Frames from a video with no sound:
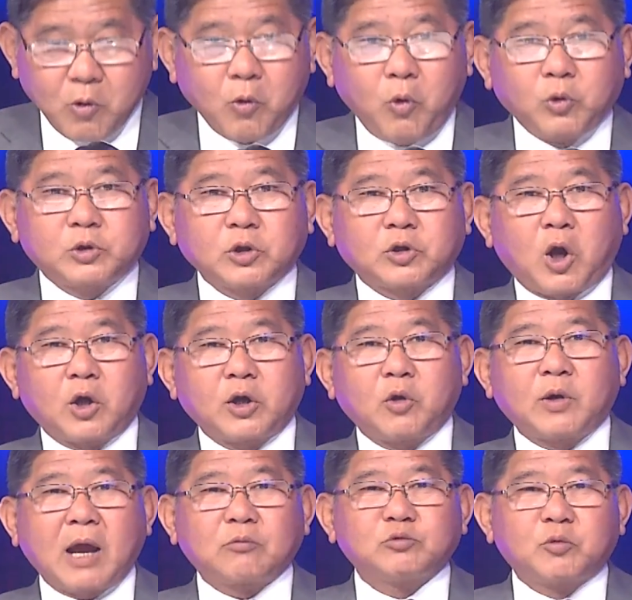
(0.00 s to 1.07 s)
u trời trời đâu
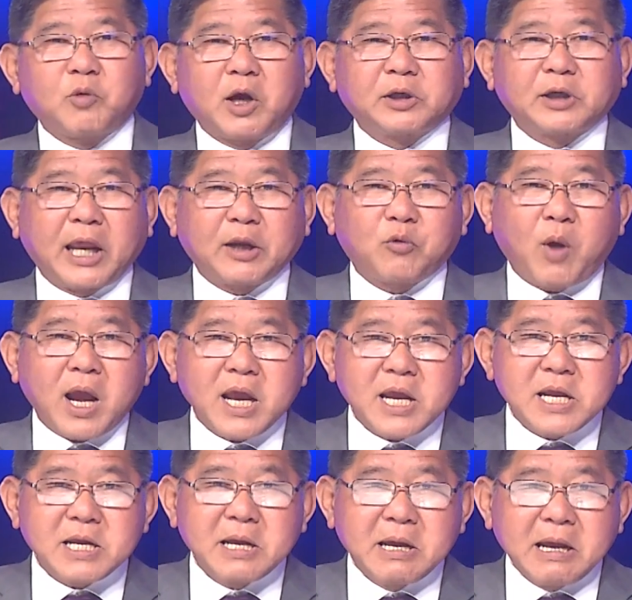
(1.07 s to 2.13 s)
ra ông Dũng có hình hay quá,